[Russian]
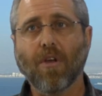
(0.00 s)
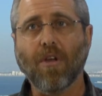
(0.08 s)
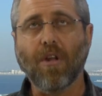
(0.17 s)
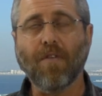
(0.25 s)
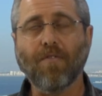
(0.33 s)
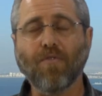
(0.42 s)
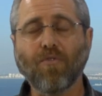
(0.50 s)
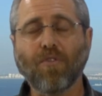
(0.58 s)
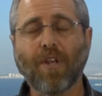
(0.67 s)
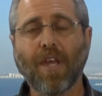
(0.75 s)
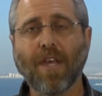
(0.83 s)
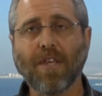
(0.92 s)
или
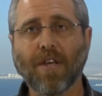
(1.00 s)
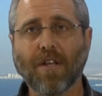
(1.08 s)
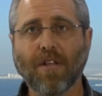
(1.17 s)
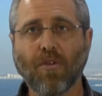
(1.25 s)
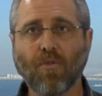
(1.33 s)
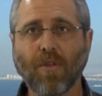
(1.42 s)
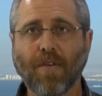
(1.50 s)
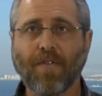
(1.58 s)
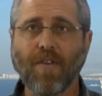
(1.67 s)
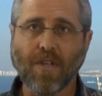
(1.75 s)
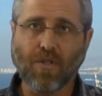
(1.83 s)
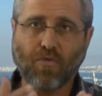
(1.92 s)
внутри этих
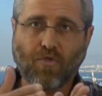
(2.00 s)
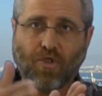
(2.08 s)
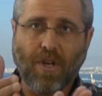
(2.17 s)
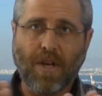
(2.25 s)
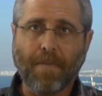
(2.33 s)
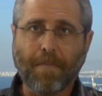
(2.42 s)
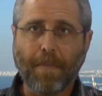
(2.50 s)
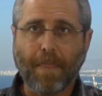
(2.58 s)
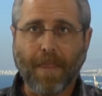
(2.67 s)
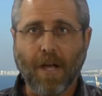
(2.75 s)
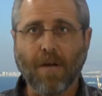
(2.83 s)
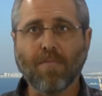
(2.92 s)
народов есть уже
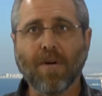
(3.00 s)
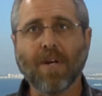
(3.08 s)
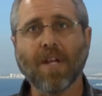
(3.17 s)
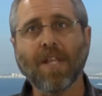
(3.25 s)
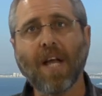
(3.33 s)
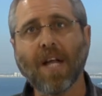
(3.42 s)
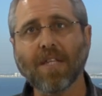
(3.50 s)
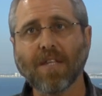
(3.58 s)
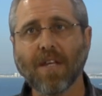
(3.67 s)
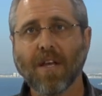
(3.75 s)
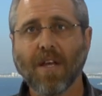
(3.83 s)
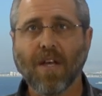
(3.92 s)
как бы
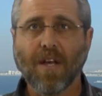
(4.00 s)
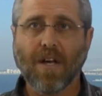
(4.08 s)
градация,